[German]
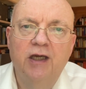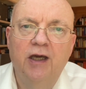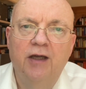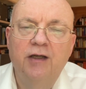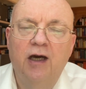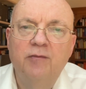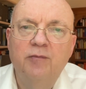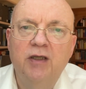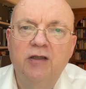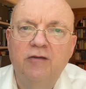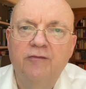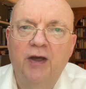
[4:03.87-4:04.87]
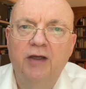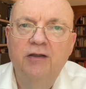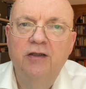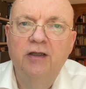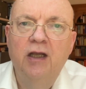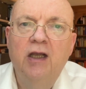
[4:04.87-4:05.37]
gerne an mich
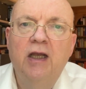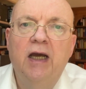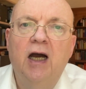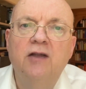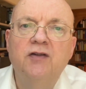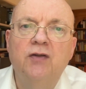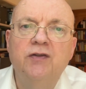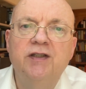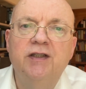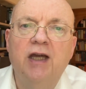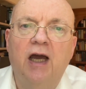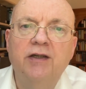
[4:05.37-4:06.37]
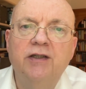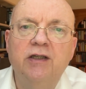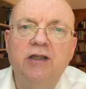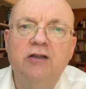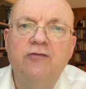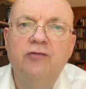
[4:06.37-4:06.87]
wenden. Ansonsten danke
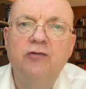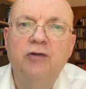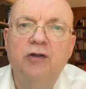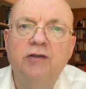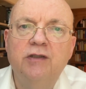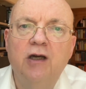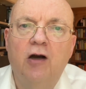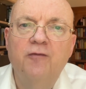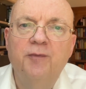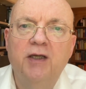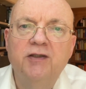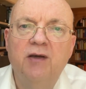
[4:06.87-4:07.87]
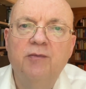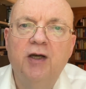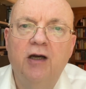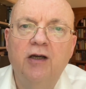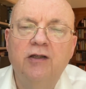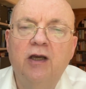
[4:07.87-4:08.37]
ich für die
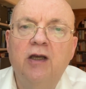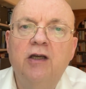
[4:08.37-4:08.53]
Aufmerksamkeit.